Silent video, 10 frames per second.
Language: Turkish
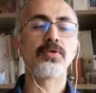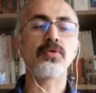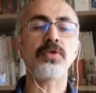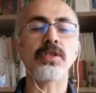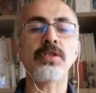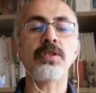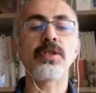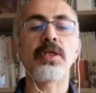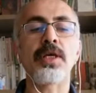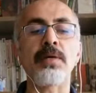Türkiye'nin
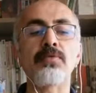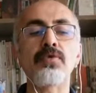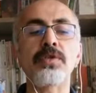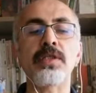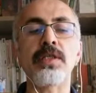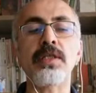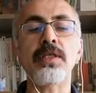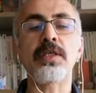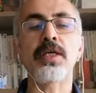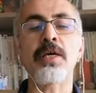hem Rusya
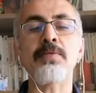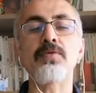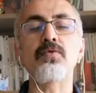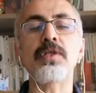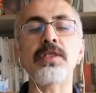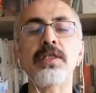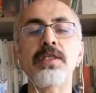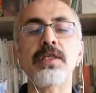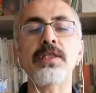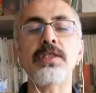ile hem de Ukrayna ile
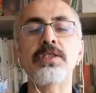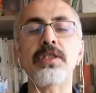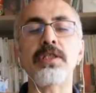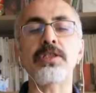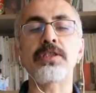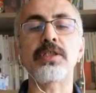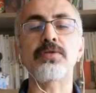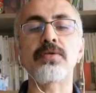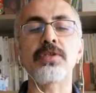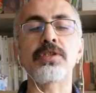yakın ticari
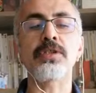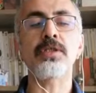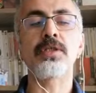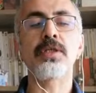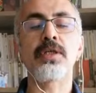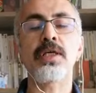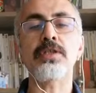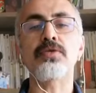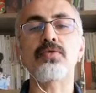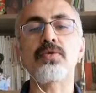ilişkileri olduğu için
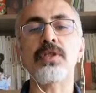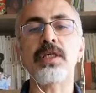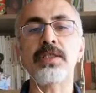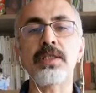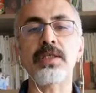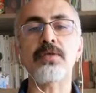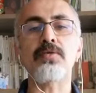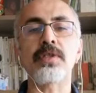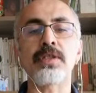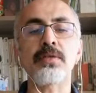en çok etkilenen
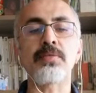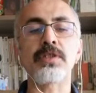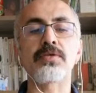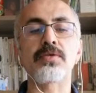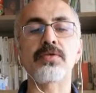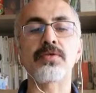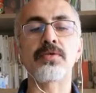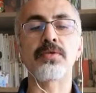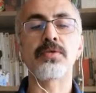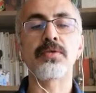ülkelerden birisi olduğu.